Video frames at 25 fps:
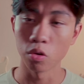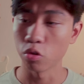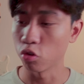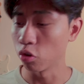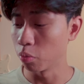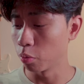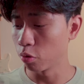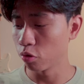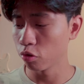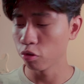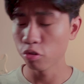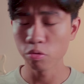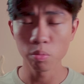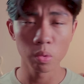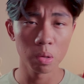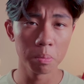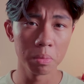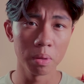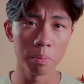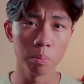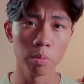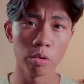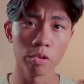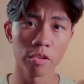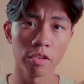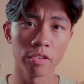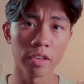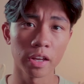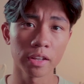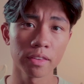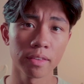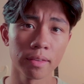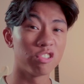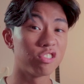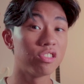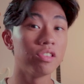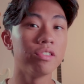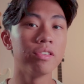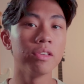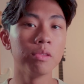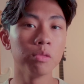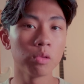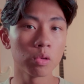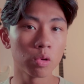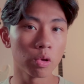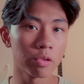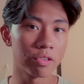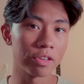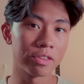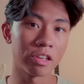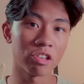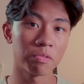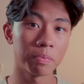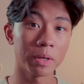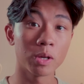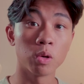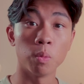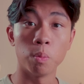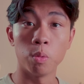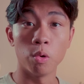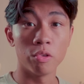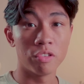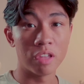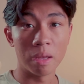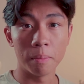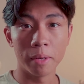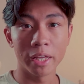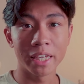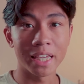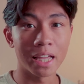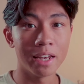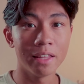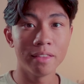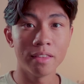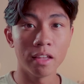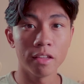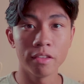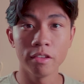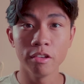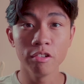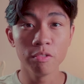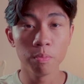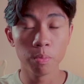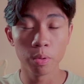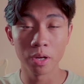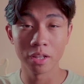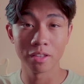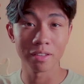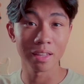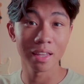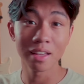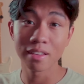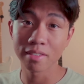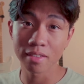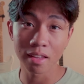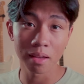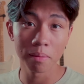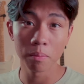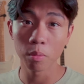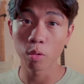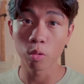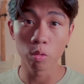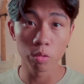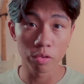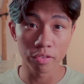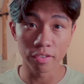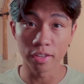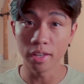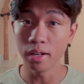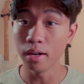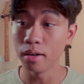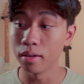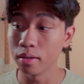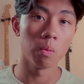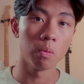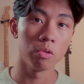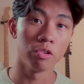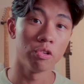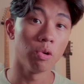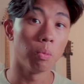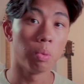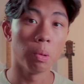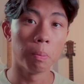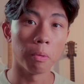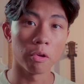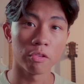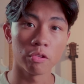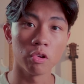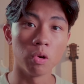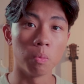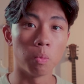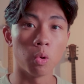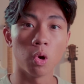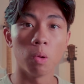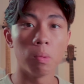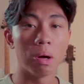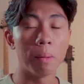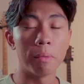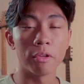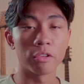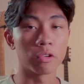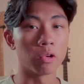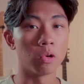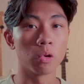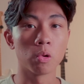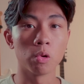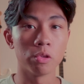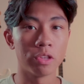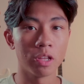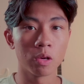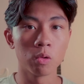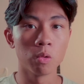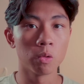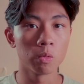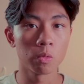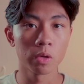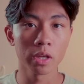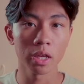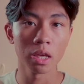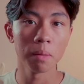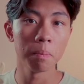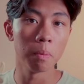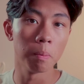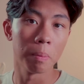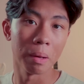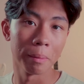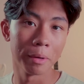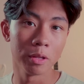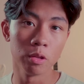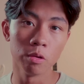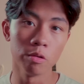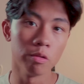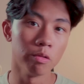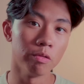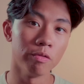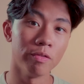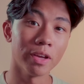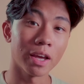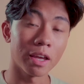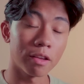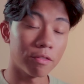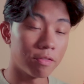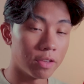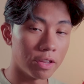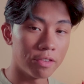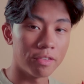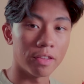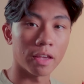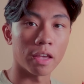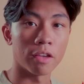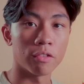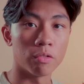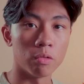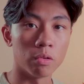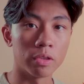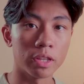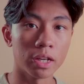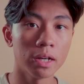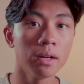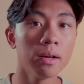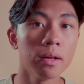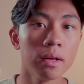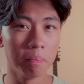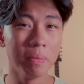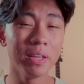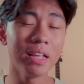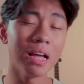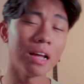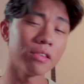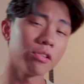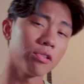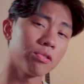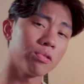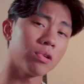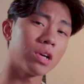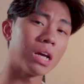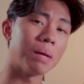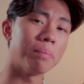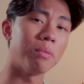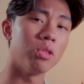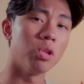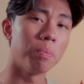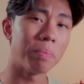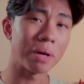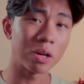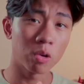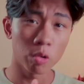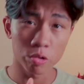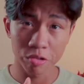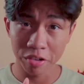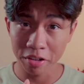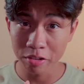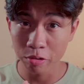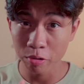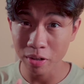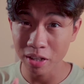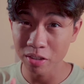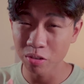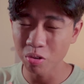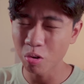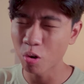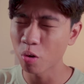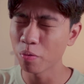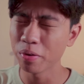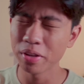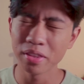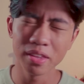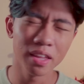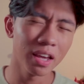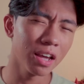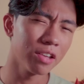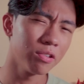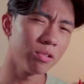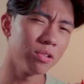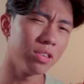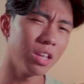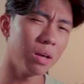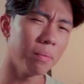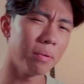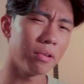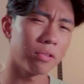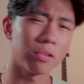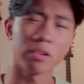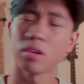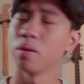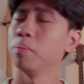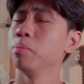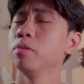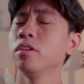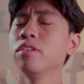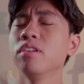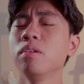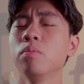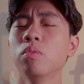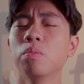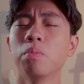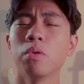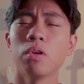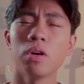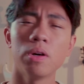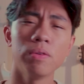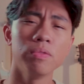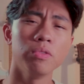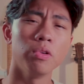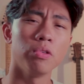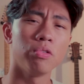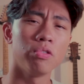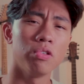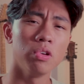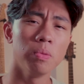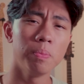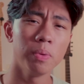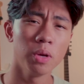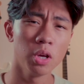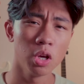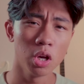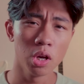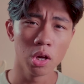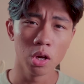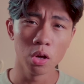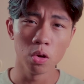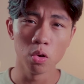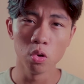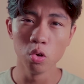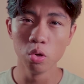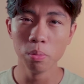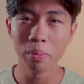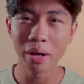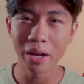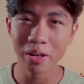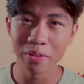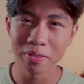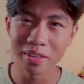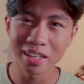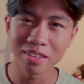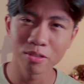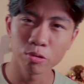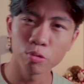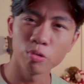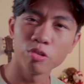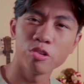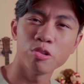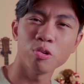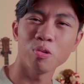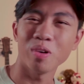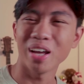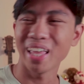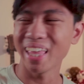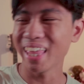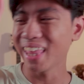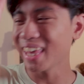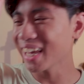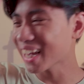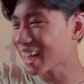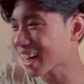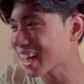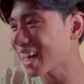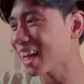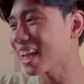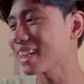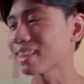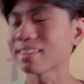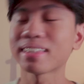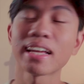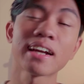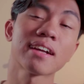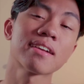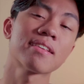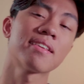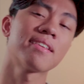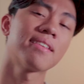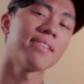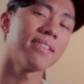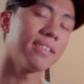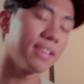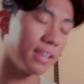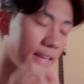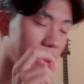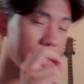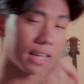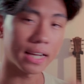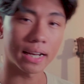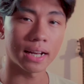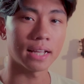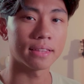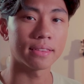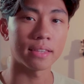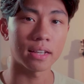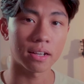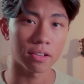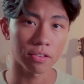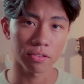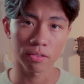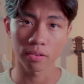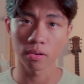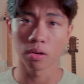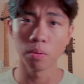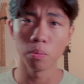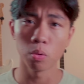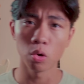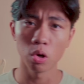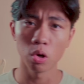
Je me juge moi-même pour ces actes. Je disais donc que cet aspect qu'on peut aussi appeler qualitatif peut être extrêmement utile. Déjà, on peut penser au proba parce que le côté concret peut permettre de vérifier ses résultats. Mais attention quand même à ne pas conjecturer trop vite les résultats parce que, comme disait mon prof de sup, l'humain a une intuition éclataxe, éclataxe